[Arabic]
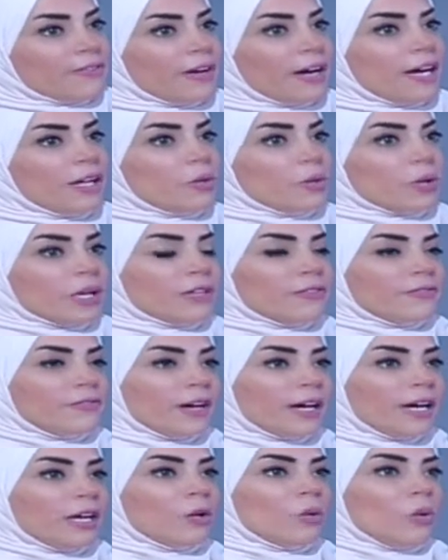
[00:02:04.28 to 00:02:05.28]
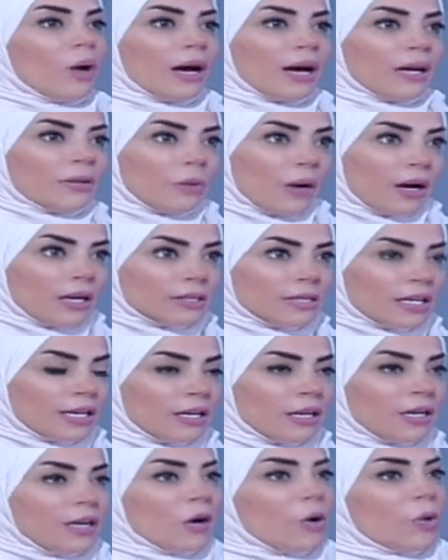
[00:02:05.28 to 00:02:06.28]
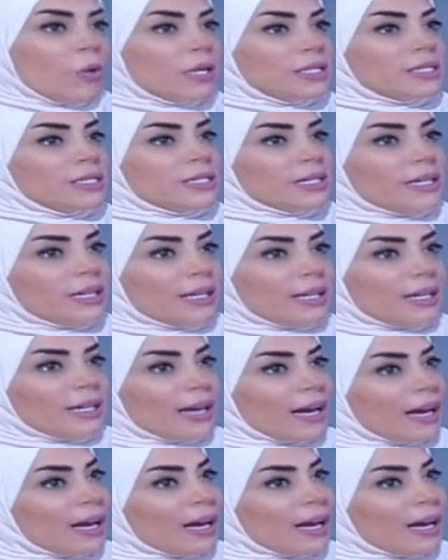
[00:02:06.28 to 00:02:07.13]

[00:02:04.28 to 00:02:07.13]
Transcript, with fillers: فعل ورد فعل واخذ وعطى وانت يا